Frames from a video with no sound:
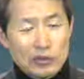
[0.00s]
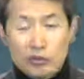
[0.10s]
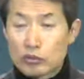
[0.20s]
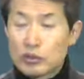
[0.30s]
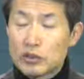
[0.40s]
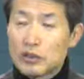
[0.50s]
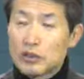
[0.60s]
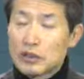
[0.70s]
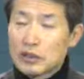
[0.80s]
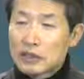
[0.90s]

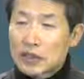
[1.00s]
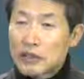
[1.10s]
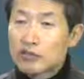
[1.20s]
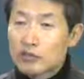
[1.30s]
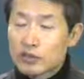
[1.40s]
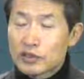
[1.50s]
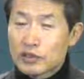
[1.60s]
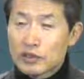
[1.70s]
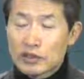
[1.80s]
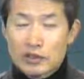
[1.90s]
그러면 당
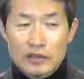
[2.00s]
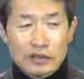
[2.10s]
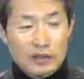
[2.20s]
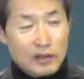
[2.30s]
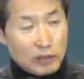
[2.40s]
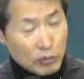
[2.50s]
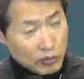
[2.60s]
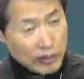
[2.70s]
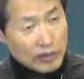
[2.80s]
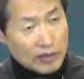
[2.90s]
수치를
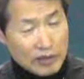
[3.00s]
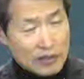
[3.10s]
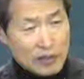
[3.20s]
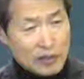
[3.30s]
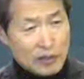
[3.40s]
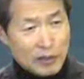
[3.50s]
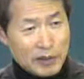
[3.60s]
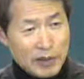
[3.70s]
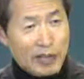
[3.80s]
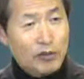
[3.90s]
뭐 당연한
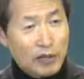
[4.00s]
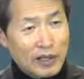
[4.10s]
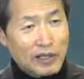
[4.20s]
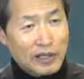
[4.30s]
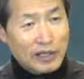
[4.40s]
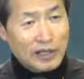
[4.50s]
얘기지만 잘 관리를